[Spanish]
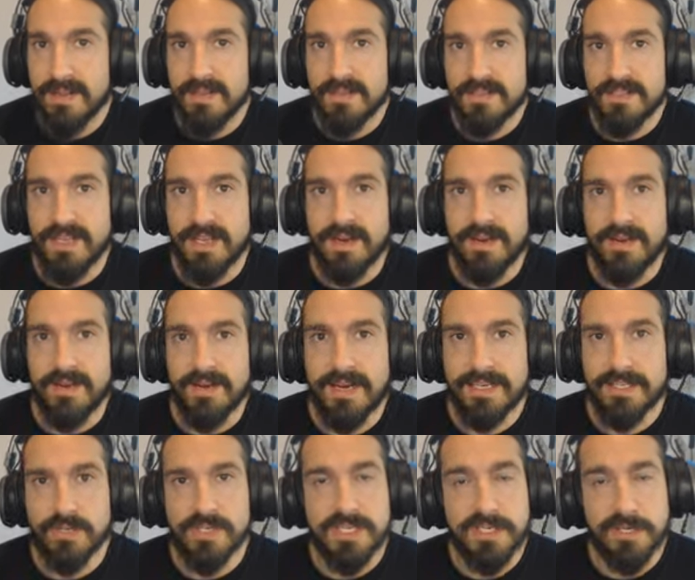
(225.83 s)
O sea,
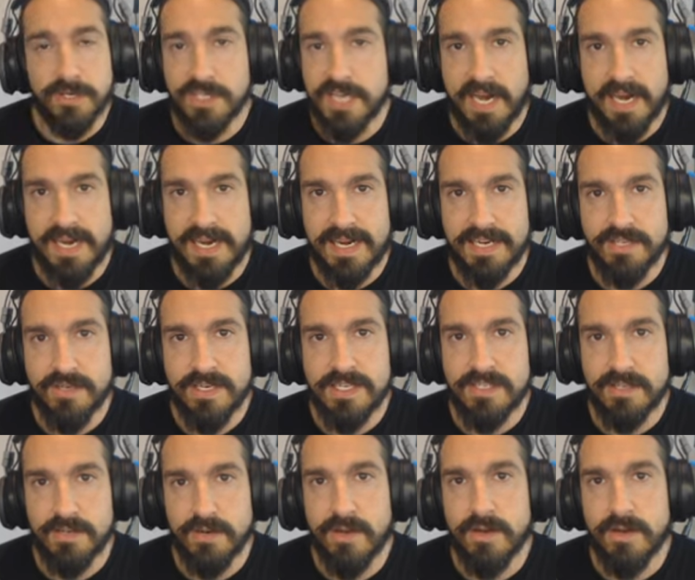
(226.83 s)
las cosas no se arreglan solas,